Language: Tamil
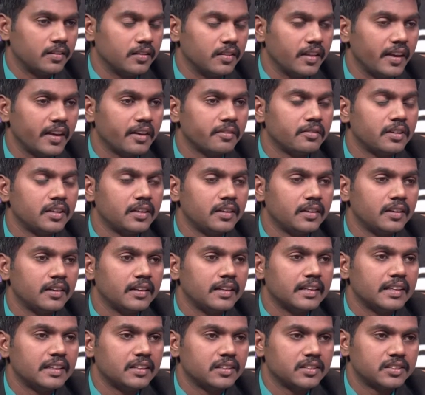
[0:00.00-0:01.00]
தேவன்
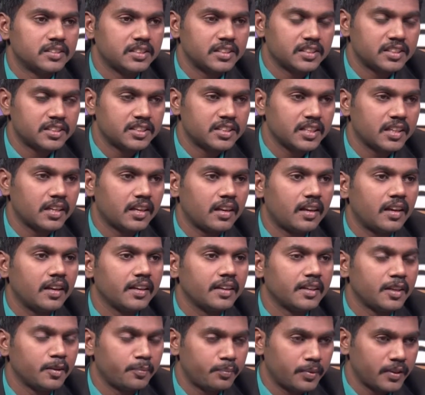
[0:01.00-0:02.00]
சிருஷ்டிகராக
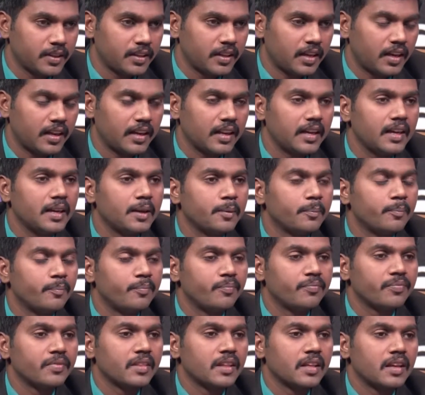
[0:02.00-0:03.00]
இருப்பதனால
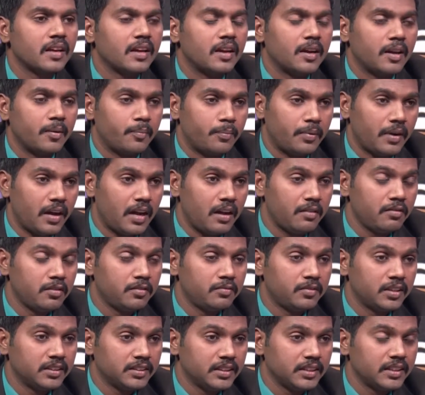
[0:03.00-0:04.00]

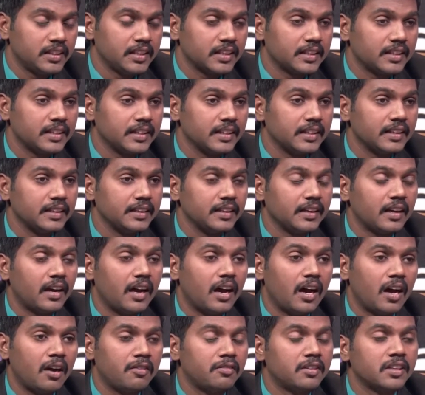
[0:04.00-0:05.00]
பாவம் வந்ததற்கு
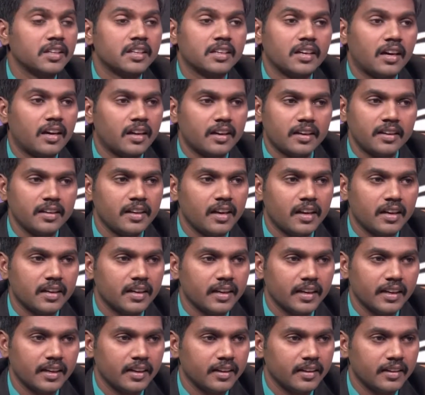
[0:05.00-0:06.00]
அவர் காரணியாக
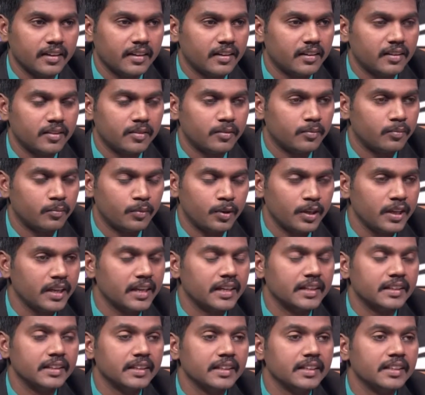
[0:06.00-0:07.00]

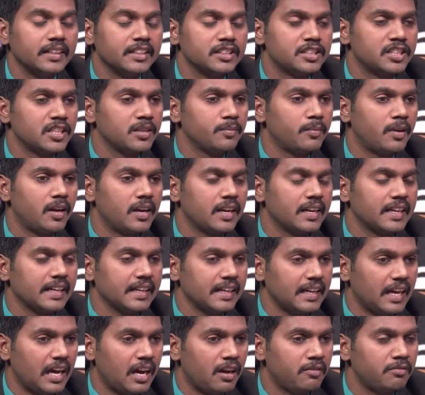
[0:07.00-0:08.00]
முடியாது நிச்சயமாக
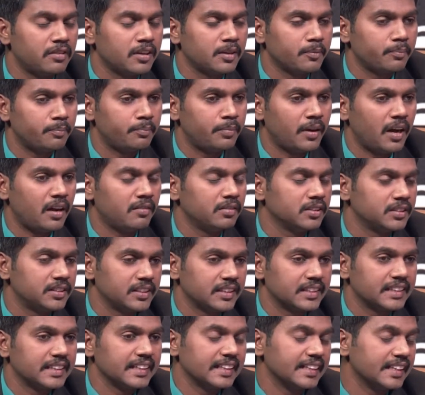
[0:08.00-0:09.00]
அவர்
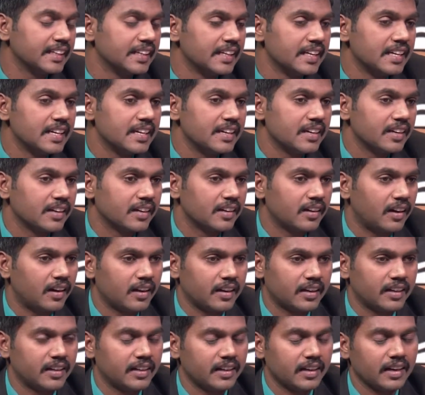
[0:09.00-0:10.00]
பாவத்திற்கு
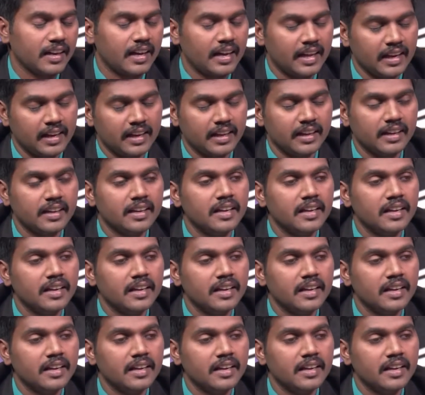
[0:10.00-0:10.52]
காரணம் அல்ல